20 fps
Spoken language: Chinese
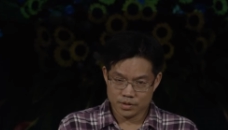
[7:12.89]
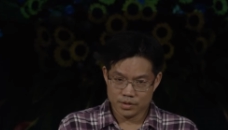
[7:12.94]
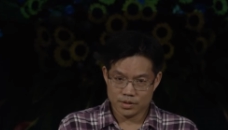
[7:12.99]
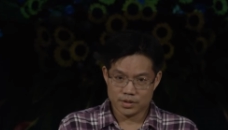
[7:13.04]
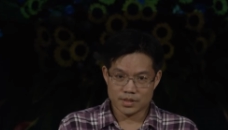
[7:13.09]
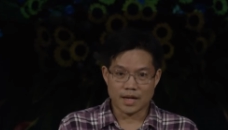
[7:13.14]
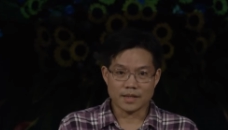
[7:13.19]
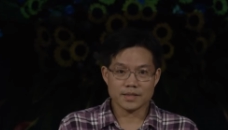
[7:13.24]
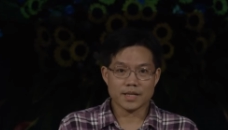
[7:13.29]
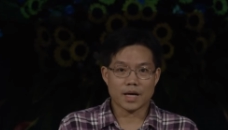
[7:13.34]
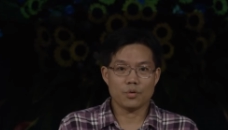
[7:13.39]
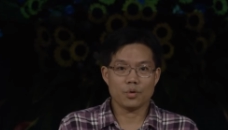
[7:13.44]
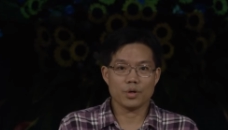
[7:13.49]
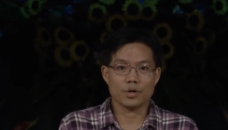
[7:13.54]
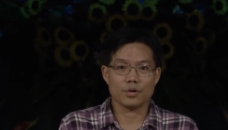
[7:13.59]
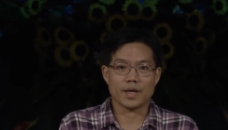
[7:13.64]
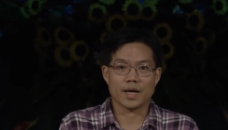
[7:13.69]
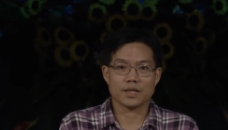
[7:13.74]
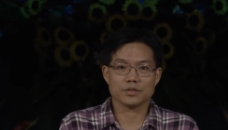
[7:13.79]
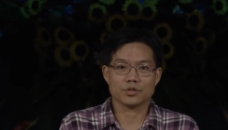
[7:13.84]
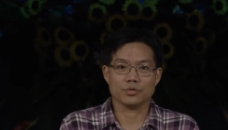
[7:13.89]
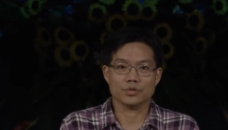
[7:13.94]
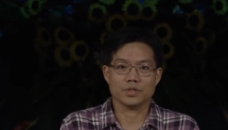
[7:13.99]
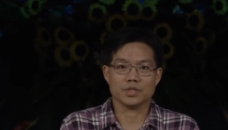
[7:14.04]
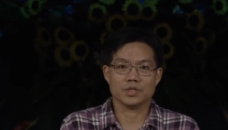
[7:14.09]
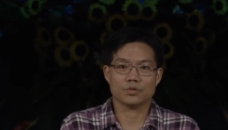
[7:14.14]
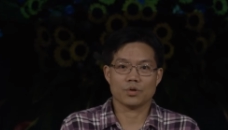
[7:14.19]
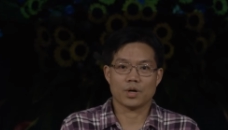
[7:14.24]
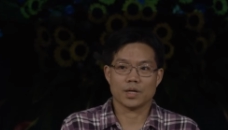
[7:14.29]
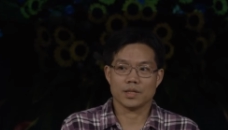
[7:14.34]
常常会有两种
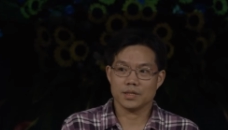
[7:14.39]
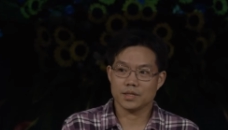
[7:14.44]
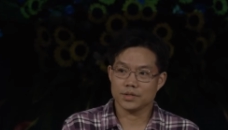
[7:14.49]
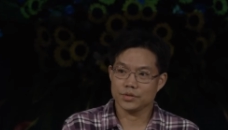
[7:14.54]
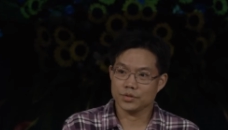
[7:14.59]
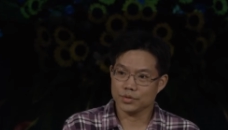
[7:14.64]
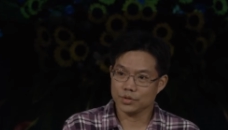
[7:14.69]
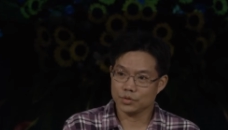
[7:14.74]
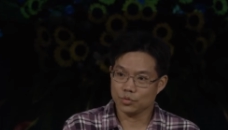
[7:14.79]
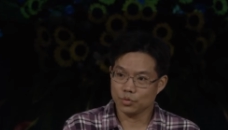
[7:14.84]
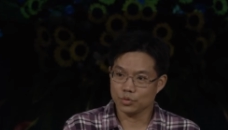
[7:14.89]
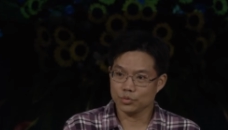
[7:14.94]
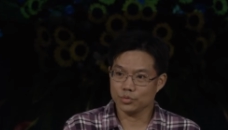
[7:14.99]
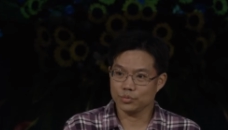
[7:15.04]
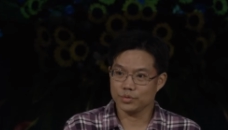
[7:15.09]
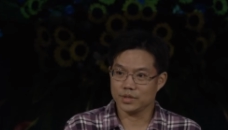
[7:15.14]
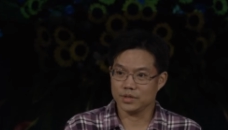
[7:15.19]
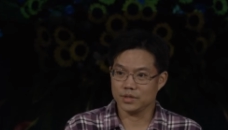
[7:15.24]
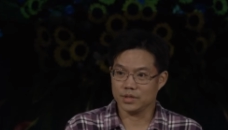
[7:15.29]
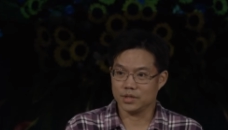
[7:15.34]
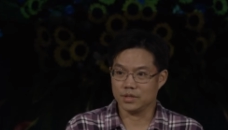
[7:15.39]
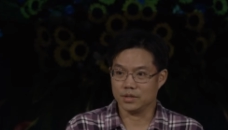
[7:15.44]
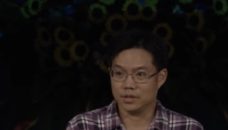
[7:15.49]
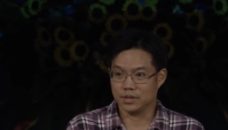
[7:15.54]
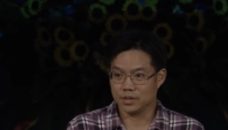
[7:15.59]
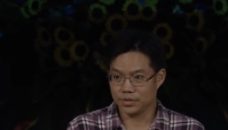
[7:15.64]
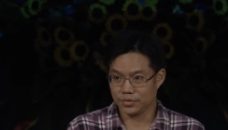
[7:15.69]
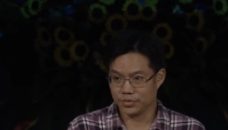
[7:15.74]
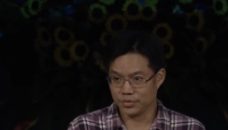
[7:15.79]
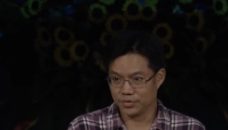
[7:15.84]
极端，一个就是过度自信，
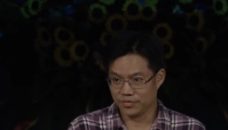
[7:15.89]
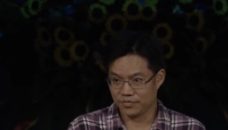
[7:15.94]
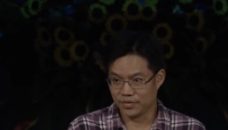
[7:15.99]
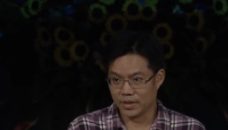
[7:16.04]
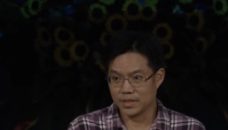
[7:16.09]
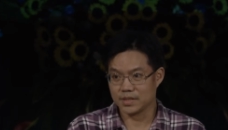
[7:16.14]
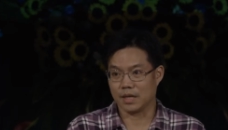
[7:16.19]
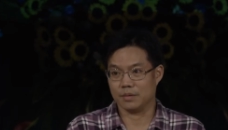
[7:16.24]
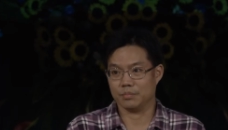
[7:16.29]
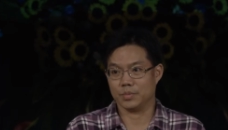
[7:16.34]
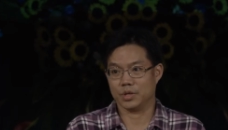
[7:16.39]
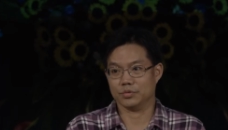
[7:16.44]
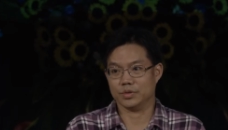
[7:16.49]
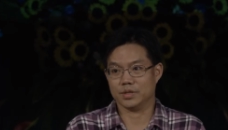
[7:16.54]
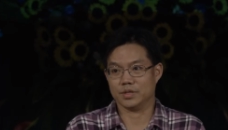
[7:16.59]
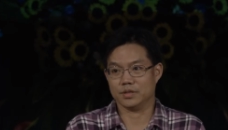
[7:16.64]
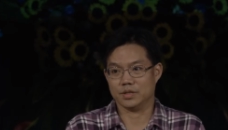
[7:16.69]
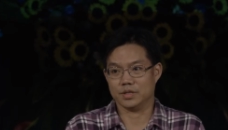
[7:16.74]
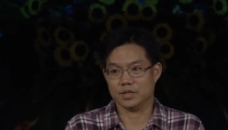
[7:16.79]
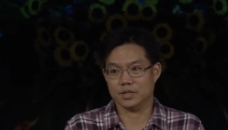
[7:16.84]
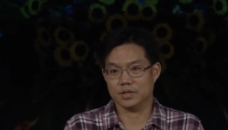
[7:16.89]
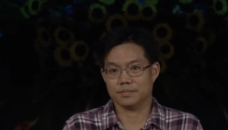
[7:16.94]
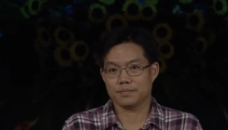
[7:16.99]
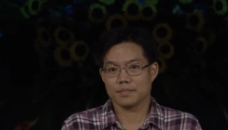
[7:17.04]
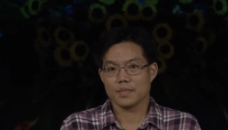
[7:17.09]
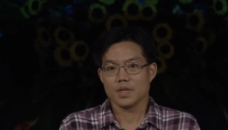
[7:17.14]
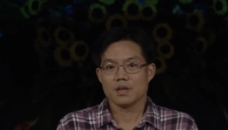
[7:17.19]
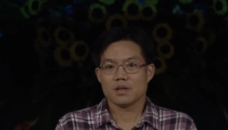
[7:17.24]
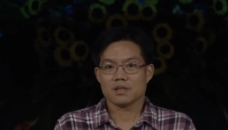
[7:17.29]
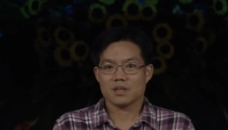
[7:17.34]
一个就是非常没有自信。
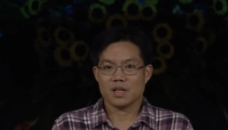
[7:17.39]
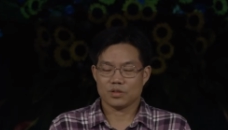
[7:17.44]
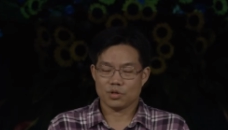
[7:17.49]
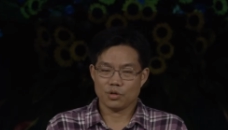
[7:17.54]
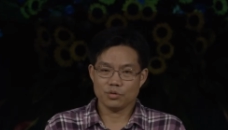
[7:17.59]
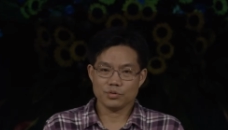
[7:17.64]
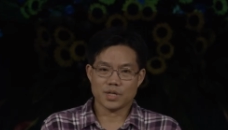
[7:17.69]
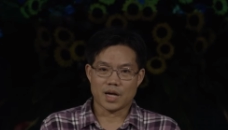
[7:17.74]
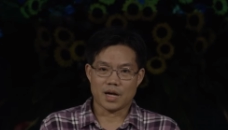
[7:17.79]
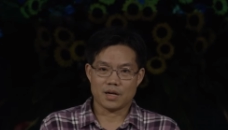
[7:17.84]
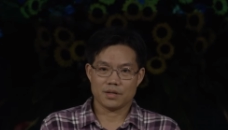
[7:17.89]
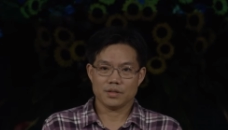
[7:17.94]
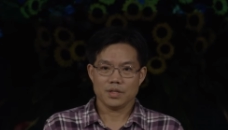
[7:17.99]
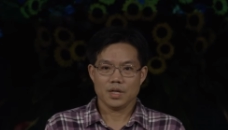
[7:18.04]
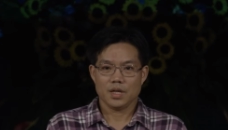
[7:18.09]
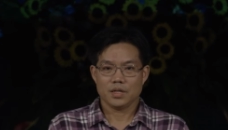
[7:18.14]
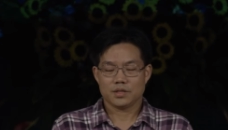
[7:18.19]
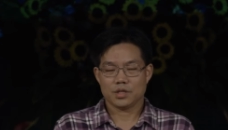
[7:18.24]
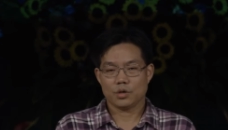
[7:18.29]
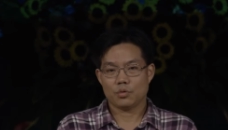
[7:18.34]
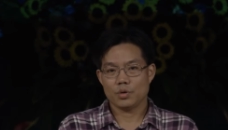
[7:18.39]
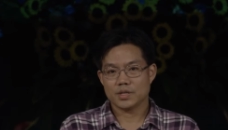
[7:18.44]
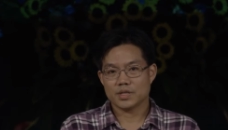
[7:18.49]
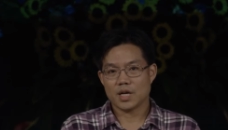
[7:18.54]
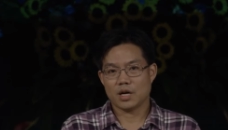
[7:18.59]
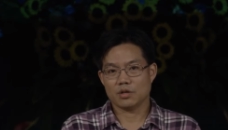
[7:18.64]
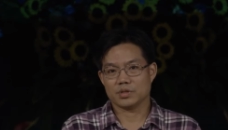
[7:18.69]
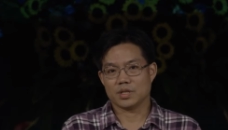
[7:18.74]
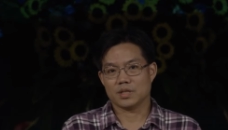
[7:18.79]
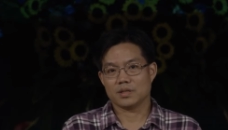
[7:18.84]
那通常这会
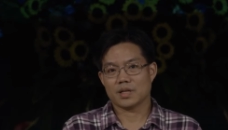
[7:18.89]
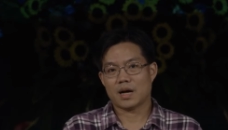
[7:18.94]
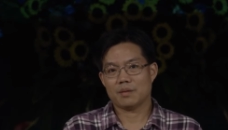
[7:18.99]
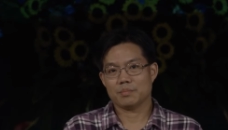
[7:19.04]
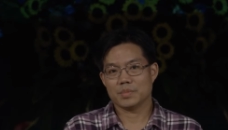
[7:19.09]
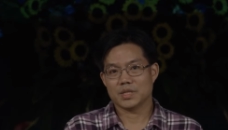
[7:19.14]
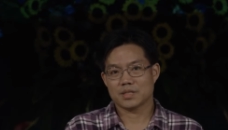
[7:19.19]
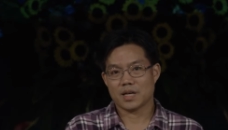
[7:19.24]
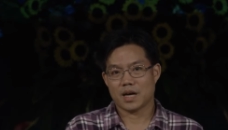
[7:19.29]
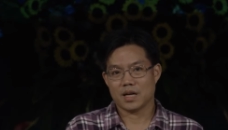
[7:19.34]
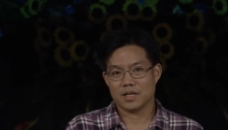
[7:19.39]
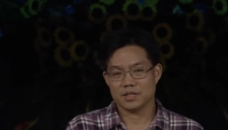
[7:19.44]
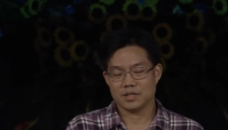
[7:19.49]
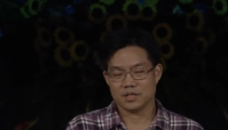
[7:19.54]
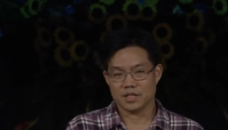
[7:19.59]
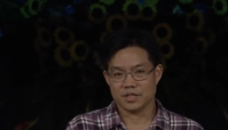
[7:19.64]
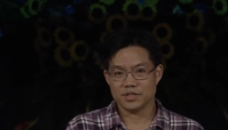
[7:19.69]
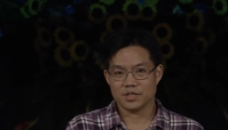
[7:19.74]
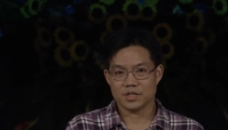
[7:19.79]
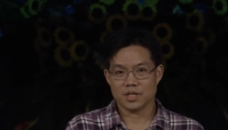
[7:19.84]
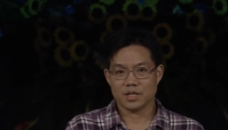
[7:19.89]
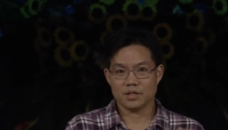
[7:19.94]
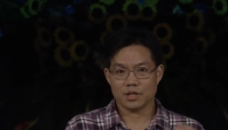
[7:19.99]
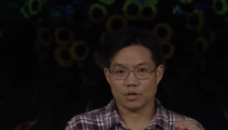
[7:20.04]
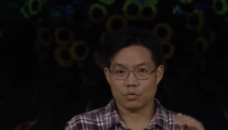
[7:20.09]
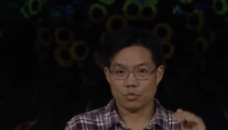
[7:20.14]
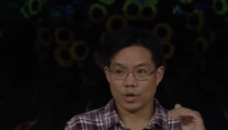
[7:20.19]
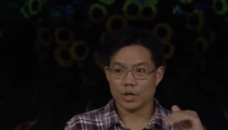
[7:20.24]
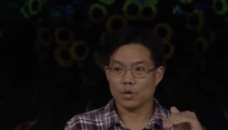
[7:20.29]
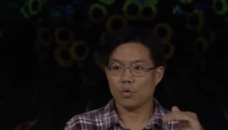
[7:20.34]
造成他们在人生的
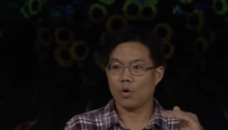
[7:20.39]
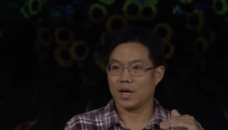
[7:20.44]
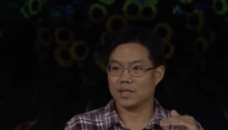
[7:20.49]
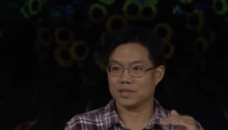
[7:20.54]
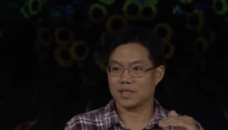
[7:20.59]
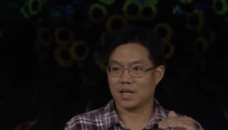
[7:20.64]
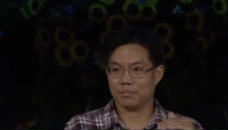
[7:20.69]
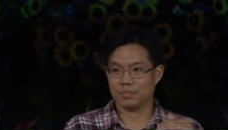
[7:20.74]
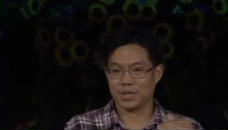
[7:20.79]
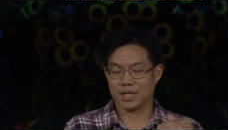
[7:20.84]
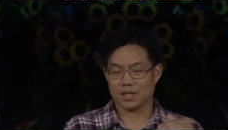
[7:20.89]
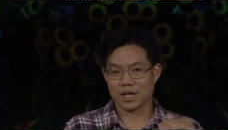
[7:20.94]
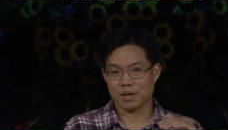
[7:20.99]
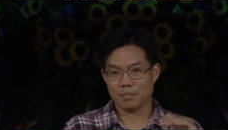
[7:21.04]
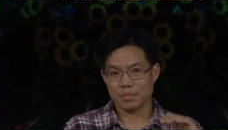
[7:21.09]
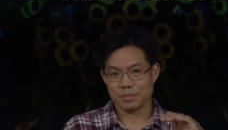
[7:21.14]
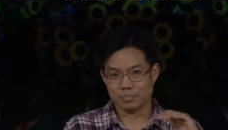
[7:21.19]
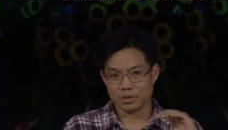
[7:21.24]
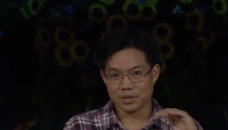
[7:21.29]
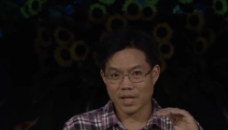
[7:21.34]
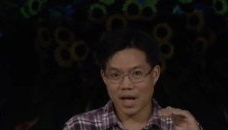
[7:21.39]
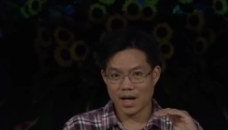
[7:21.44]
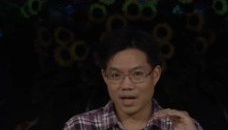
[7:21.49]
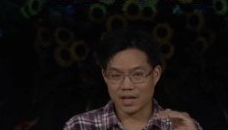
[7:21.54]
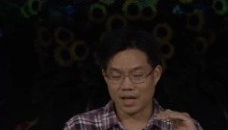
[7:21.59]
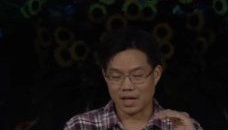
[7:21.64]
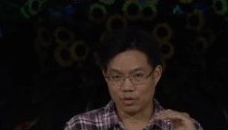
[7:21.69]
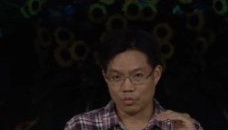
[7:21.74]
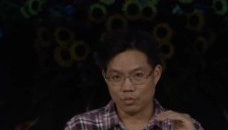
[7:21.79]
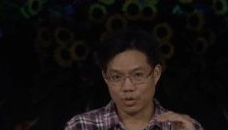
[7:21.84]
规划上面，他们不太
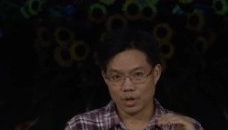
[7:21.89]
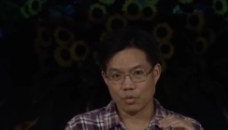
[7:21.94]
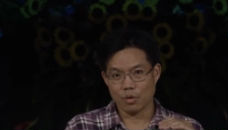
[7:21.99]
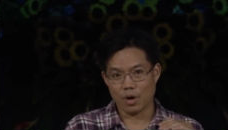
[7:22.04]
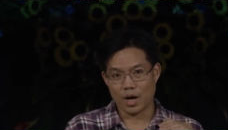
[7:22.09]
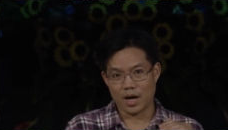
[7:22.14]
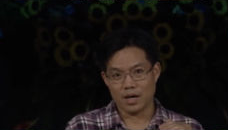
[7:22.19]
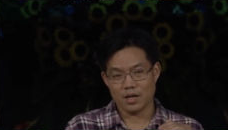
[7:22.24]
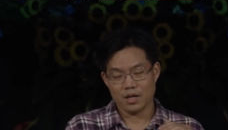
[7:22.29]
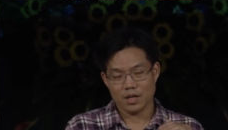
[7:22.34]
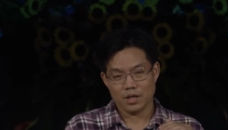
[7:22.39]
敢规划